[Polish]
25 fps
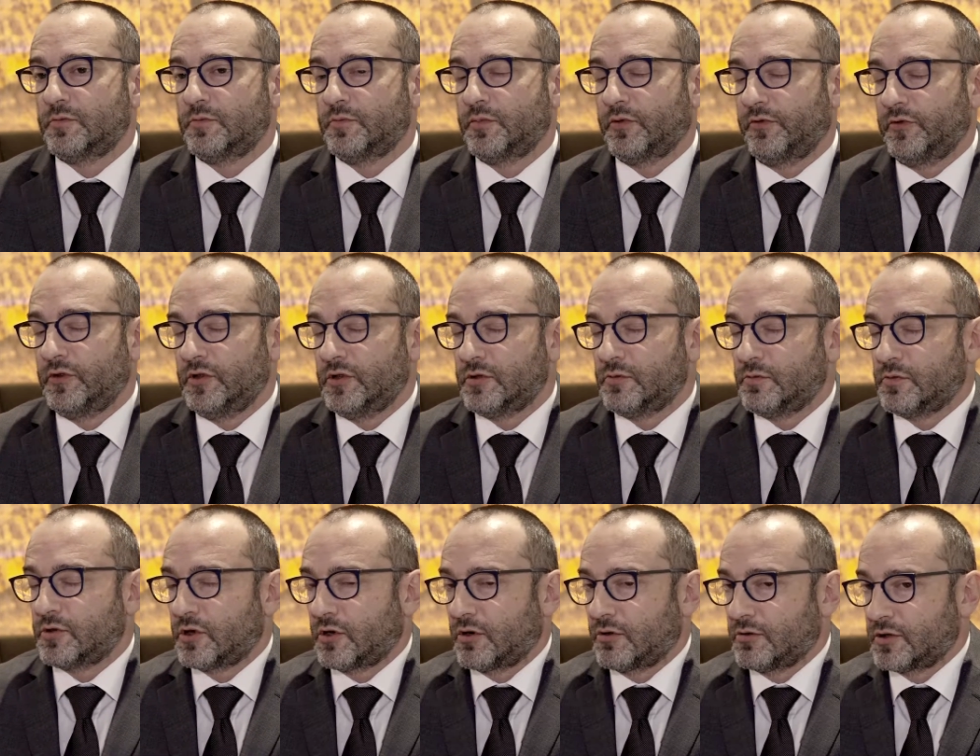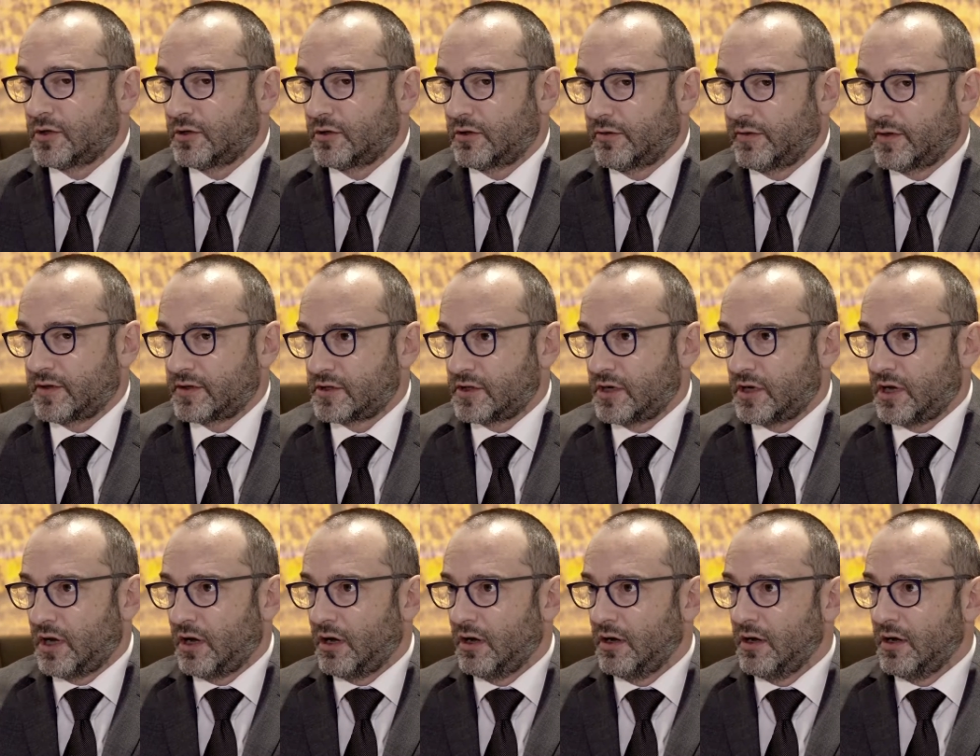powinniśmy się koncentrować
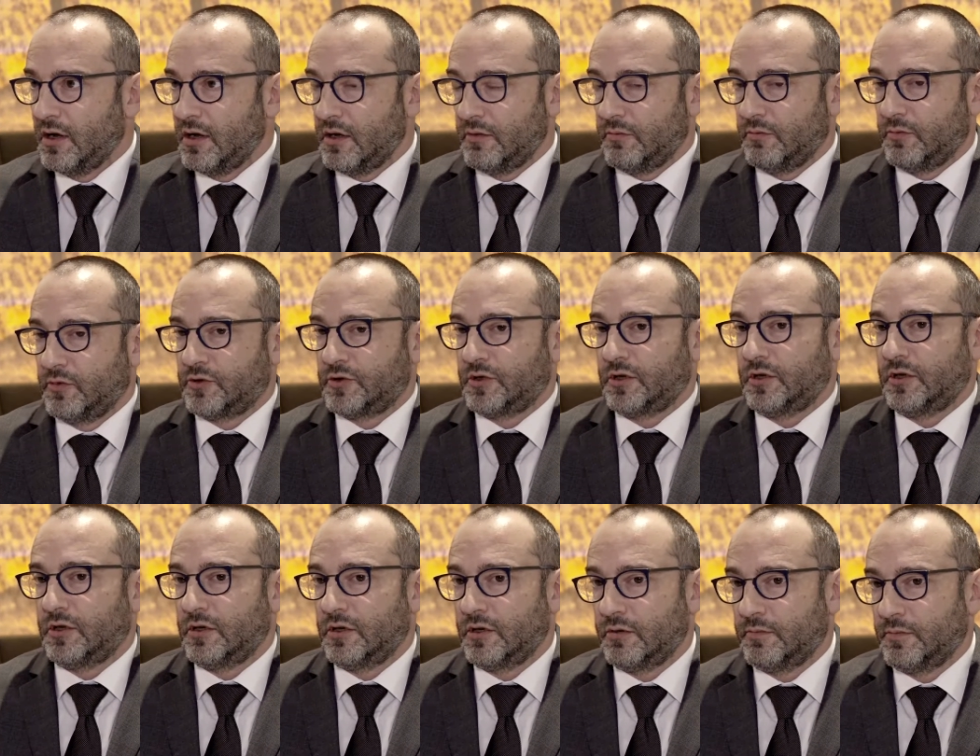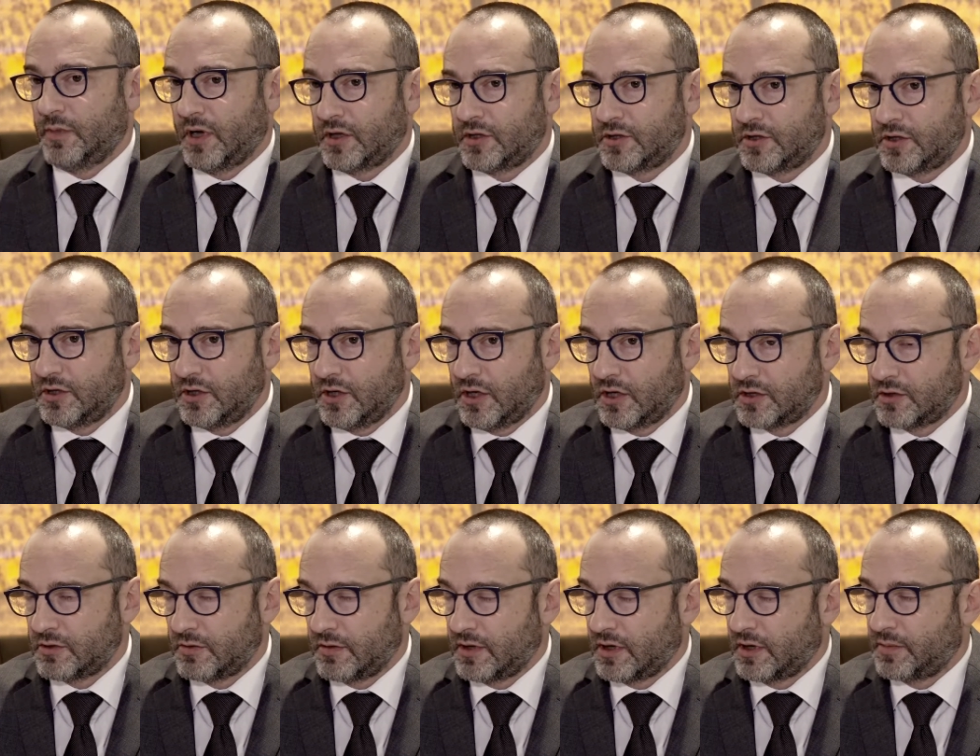na może bardziej na
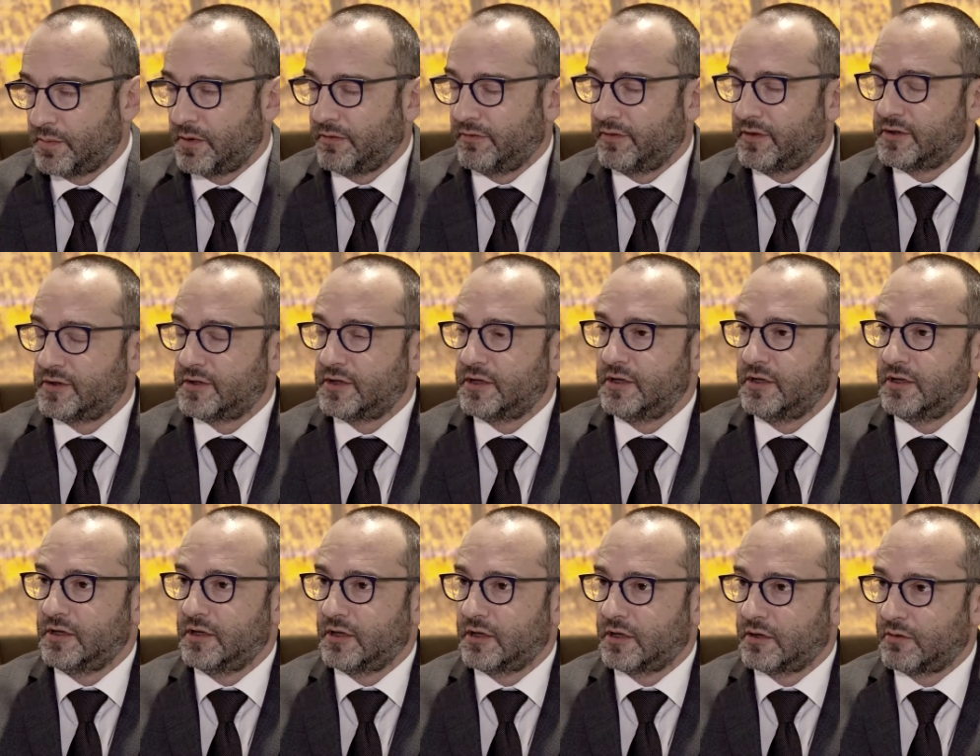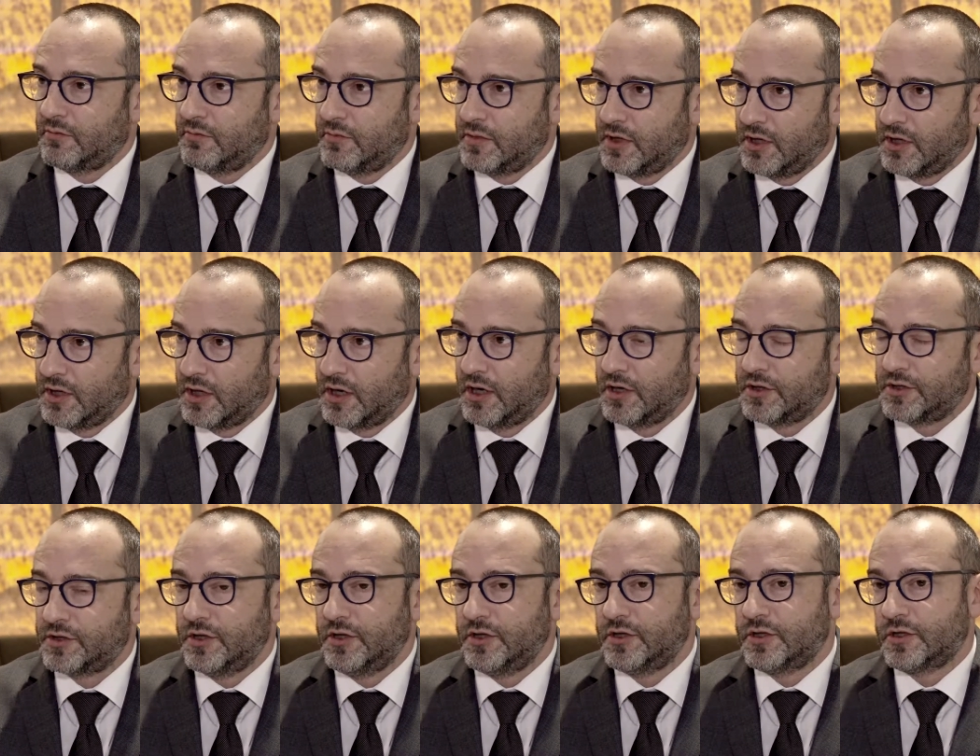działaniach prewencyjnych, mniej na
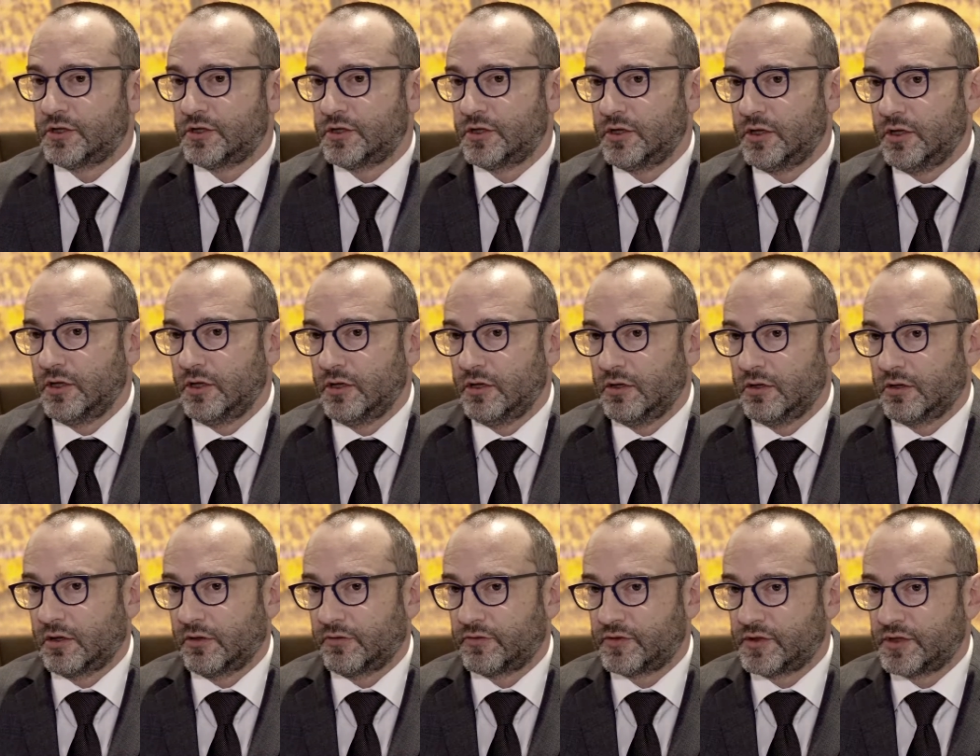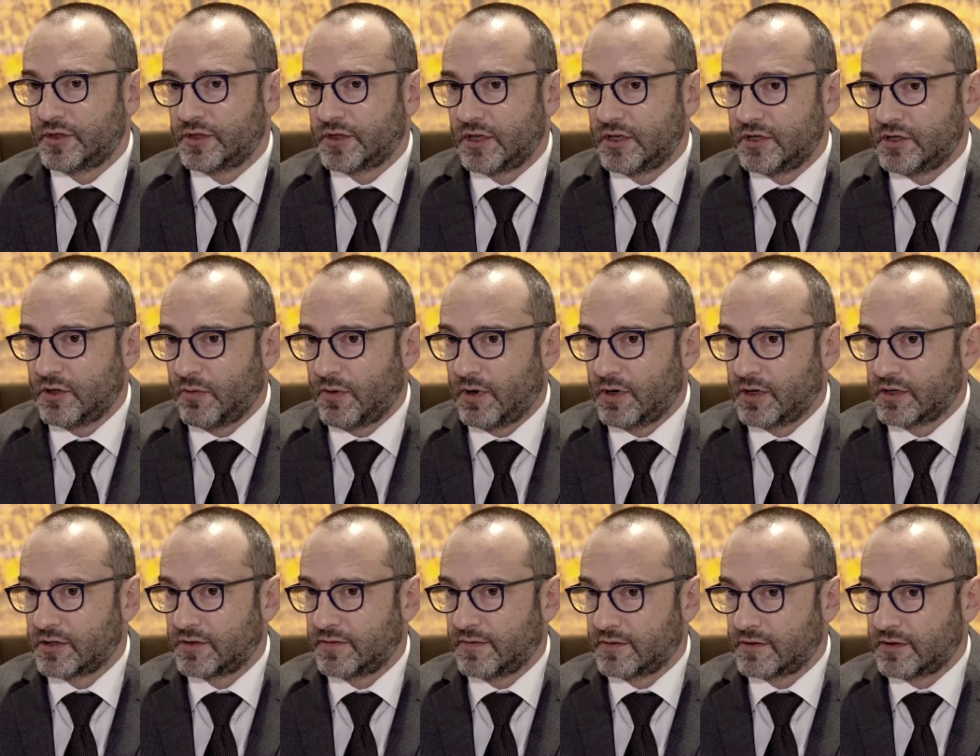leczniczych, czyli te wszystkie
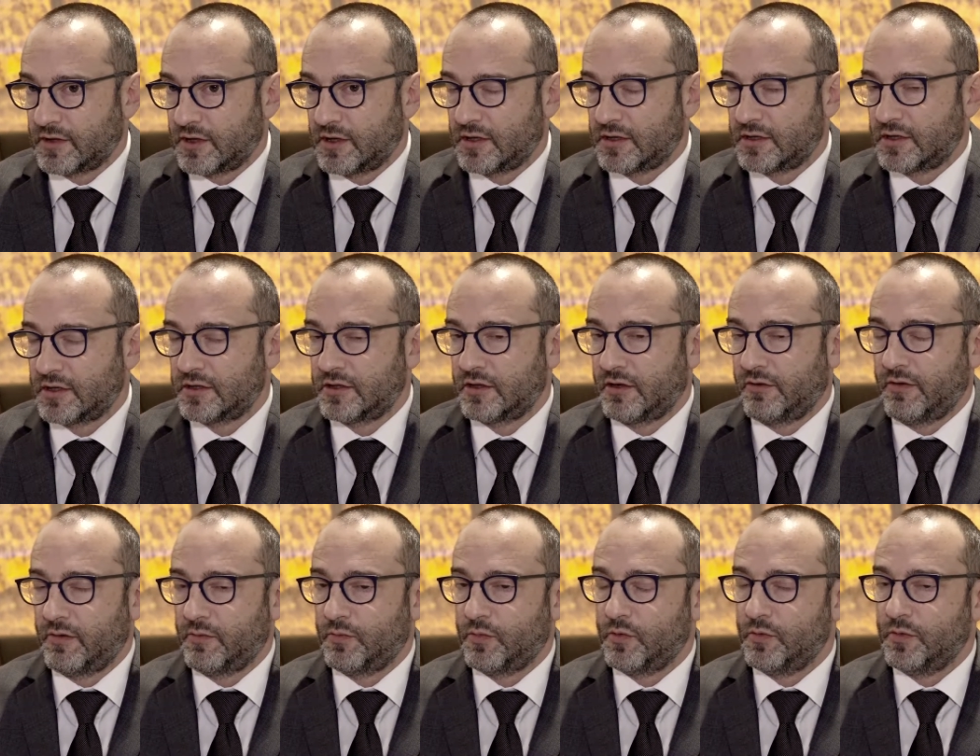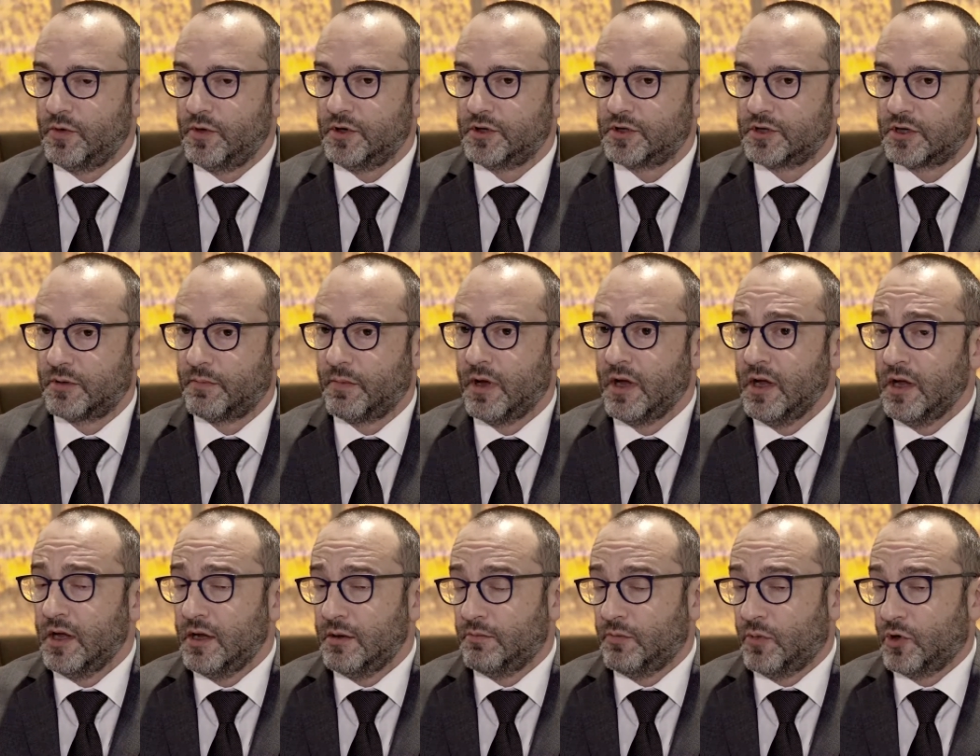działania związane ze zdrowiem publicznym.
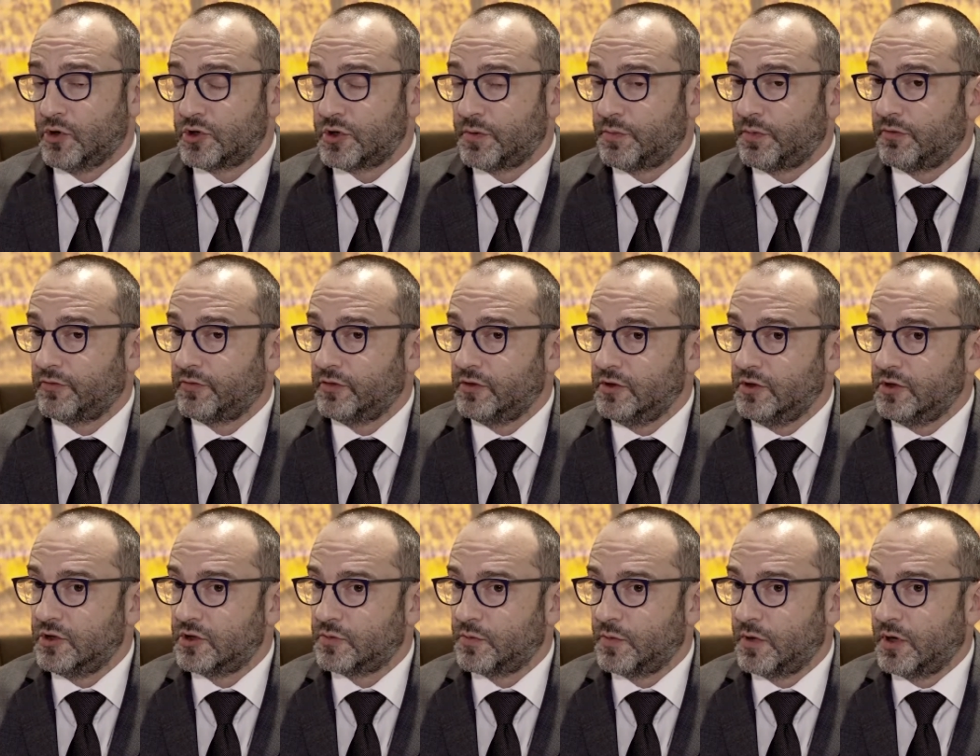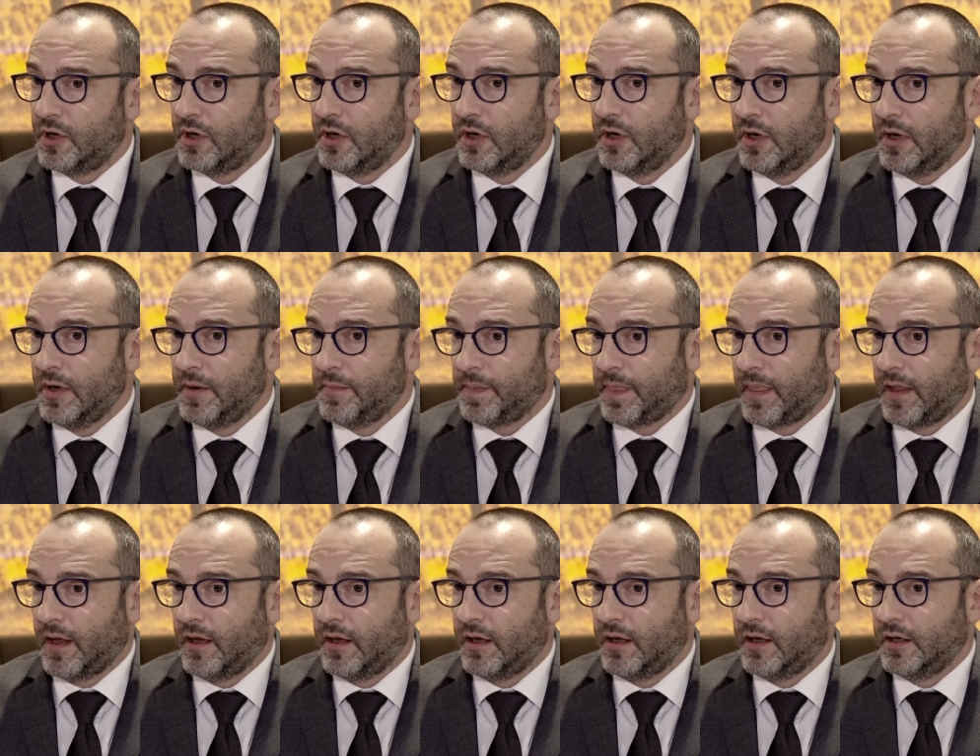Może powinniśmy
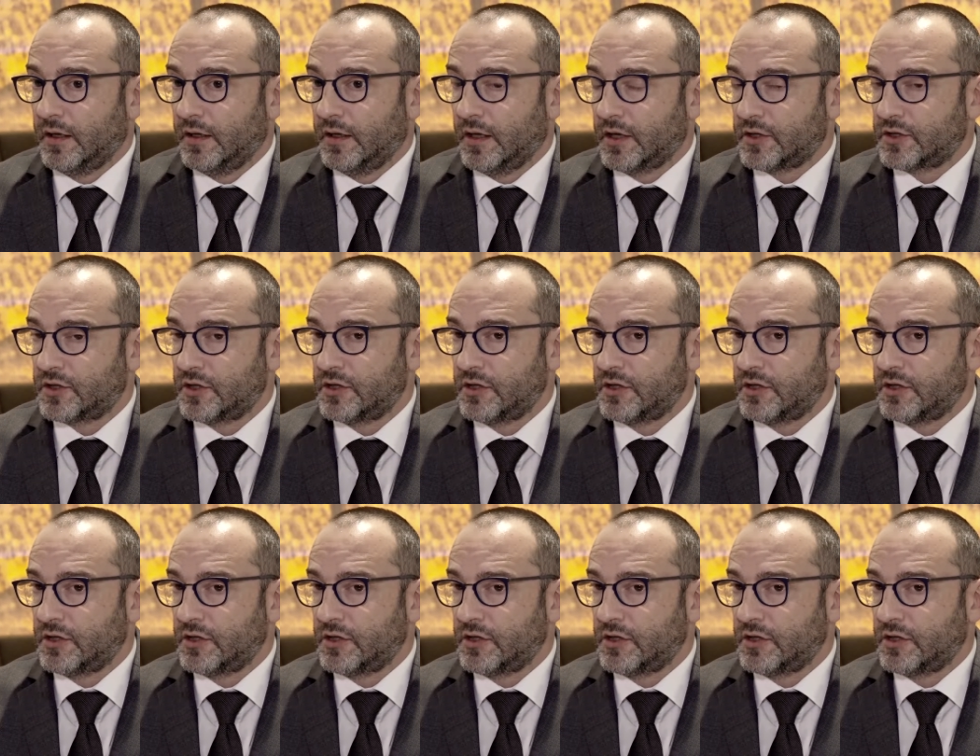e, nasze